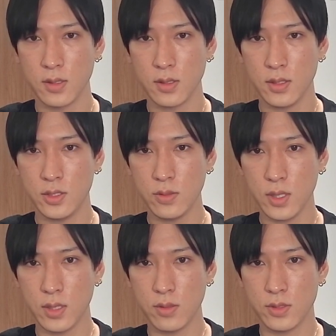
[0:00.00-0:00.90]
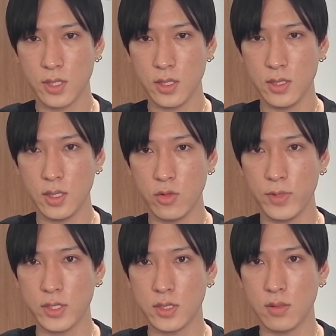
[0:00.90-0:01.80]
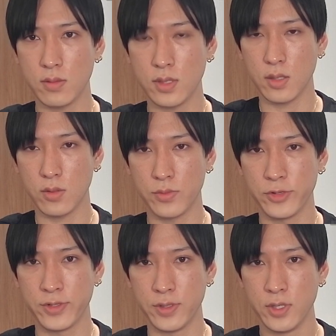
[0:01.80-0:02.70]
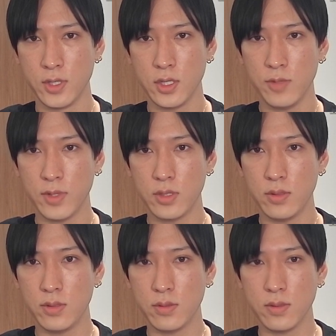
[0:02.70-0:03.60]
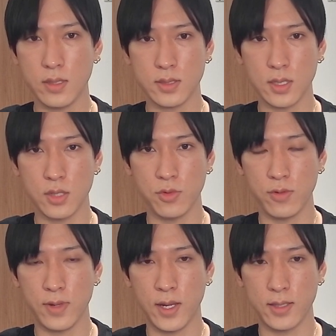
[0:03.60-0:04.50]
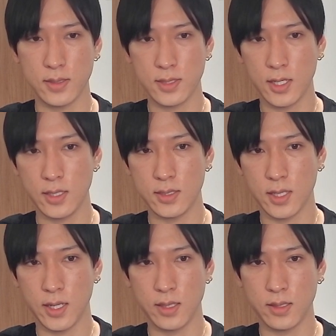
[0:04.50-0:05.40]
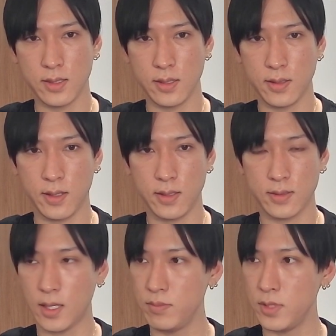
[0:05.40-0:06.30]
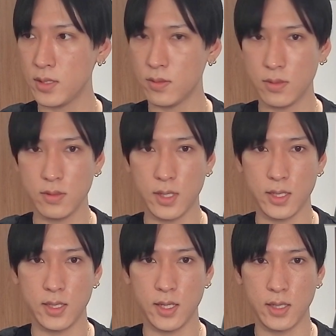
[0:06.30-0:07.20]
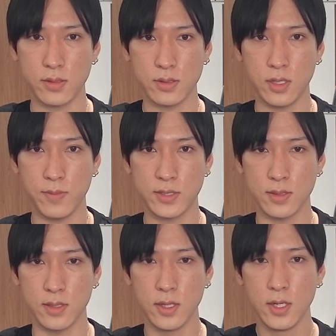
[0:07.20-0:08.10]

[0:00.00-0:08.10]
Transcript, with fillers: 一応ね、あの、下髭は伸ばしてるんだも、今ニューヨークダウ先物はさらに下がっていて、300ドルぐらい下落しています。